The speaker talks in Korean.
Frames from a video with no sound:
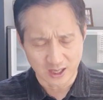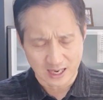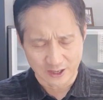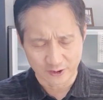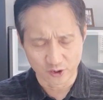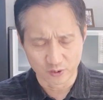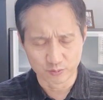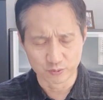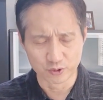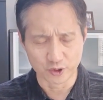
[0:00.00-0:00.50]

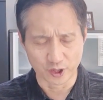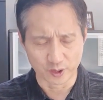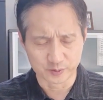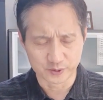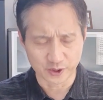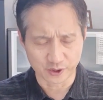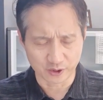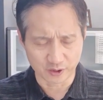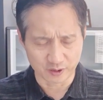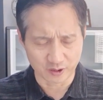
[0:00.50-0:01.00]
아동부 여름
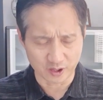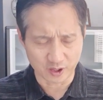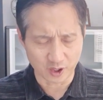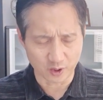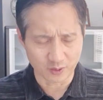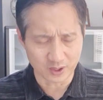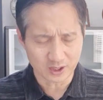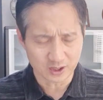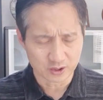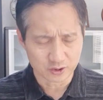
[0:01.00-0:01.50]

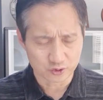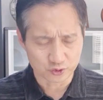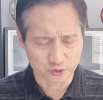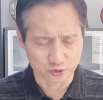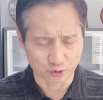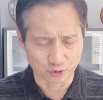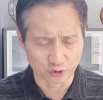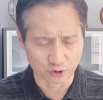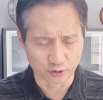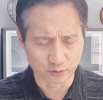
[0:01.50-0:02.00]
성경학교와
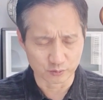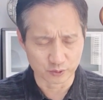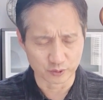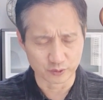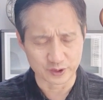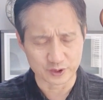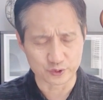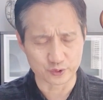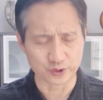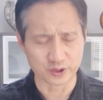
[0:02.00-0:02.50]
중고등부
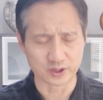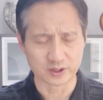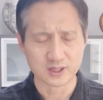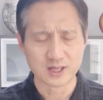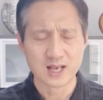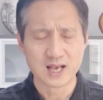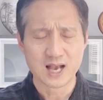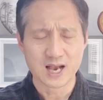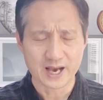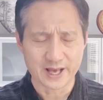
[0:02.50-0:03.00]
리추인
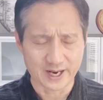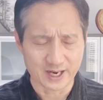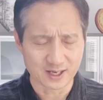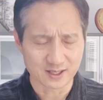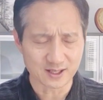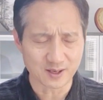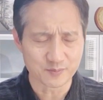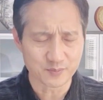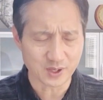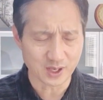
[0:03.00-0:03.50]

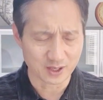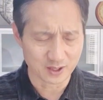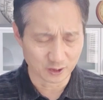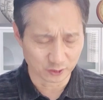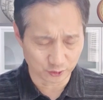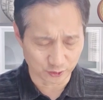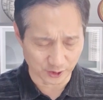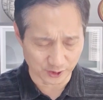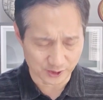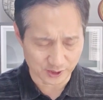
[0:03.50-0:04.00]
하나님께
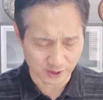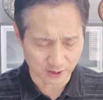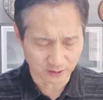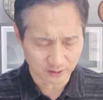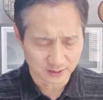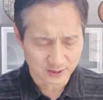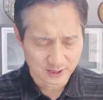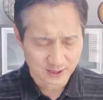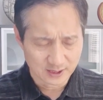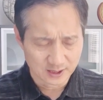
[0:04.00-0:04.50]
함께하여
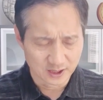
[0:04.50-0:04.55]
주셔서